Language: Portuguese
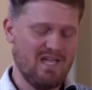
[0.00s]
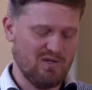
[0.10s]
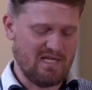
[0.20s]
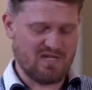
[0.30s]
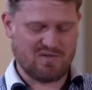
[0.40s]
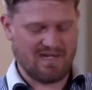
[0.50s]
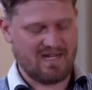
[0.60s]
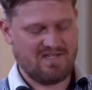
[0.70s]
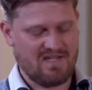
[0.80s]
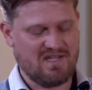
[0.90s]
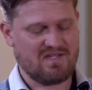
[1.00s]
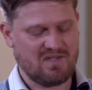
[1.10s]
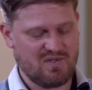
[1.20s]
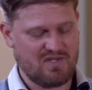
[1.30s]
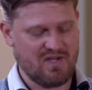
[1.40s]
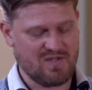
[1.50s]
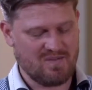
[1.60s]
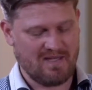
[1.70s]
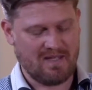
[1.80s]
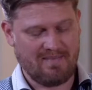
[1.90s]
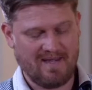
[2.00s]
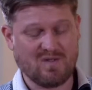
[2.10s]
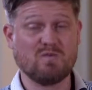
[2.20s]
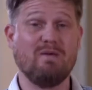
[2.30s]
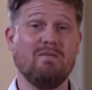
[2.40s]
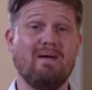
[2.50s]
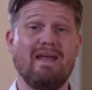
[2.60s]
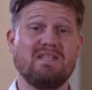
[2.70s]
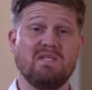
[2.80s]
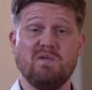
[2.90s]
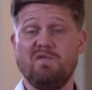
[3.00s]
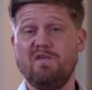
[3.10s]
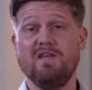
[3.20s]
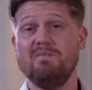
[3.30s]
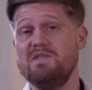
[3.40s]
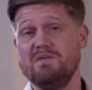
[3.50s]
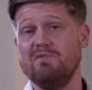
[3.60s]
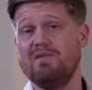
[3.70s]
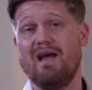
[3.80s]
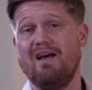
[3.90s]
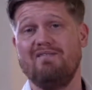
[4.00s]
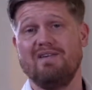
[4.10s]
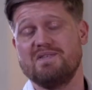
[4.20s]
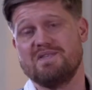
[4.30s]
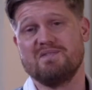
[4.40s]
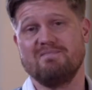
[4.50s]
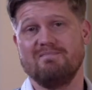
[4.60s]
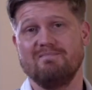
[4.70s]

E o texto ainda diz que os seus mandamentos permanecem firmes e imutáveis.